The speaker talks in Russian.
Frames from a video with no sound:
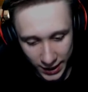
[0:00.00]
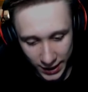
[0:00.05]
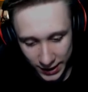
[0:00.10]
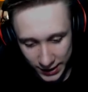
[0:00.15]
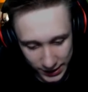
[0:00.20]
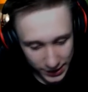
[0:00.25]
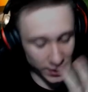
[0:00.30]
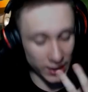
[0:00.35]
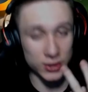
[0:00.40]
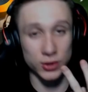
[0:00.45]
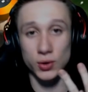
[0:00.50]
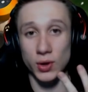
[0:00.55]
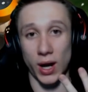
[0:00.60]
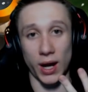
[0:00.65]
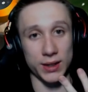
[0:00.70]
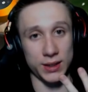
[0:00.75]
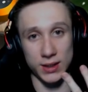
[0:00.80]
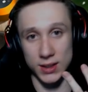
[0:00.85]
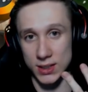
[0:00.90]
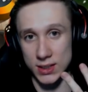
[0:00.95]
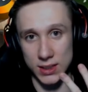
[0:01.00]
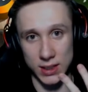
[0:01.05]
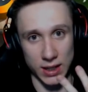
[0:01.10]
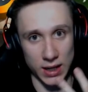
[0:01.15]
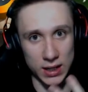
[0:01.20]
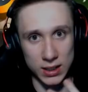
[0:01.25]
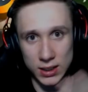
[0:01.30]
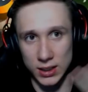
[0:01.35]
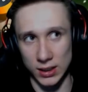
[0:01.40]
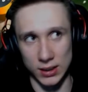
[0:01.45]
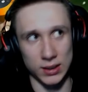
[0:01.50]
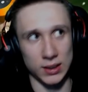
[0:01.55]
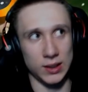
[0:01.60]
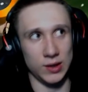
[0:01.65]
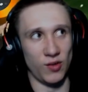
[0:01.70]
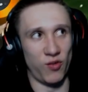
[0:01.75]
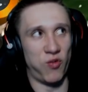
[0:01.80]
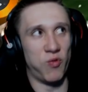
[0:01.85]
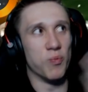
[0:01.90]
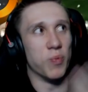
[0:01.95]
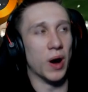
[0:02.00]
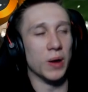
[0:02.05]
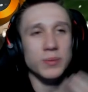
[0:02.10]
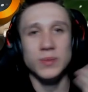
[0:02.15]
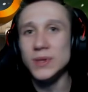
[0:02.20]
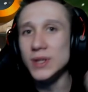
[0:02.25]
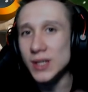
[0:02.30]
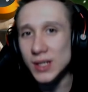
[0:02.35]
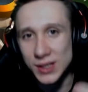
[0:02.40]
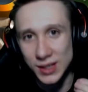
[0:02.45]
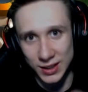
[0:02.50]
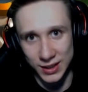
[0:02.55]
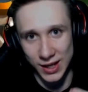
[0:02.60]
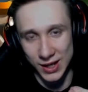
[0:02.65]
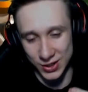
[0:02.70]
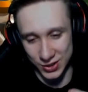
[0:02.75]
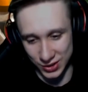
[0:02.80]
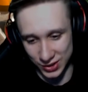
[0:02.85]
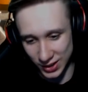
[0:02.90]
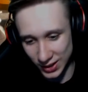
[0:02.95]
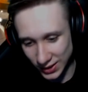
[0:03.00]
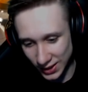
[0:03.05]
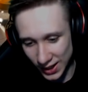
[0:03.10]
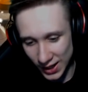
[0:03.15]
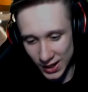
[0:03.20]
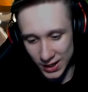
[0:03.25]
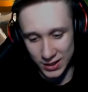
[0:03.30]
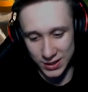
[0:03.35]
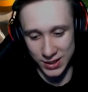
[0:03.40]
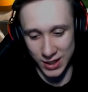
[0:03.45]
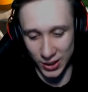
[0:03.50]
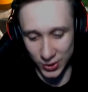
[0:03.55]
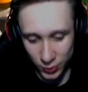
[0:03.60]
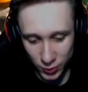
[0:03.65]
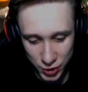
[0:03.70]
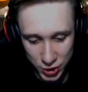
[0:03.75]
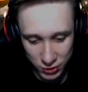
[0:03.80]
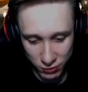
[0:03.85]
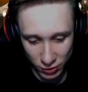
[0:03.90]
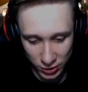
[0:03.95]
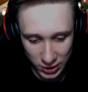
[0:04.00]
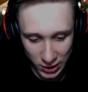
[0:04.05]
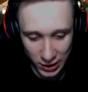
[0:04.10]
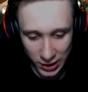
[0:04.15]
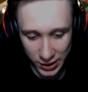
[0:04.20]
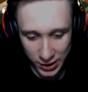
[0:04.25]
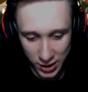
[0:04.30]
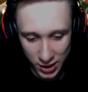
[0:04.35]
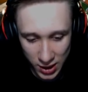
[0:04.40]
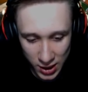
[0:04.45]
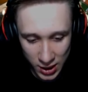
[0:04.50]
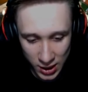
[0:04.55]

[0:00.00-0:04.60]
ни одной 11 рарки и в помине даже нет ни одной 4 леги.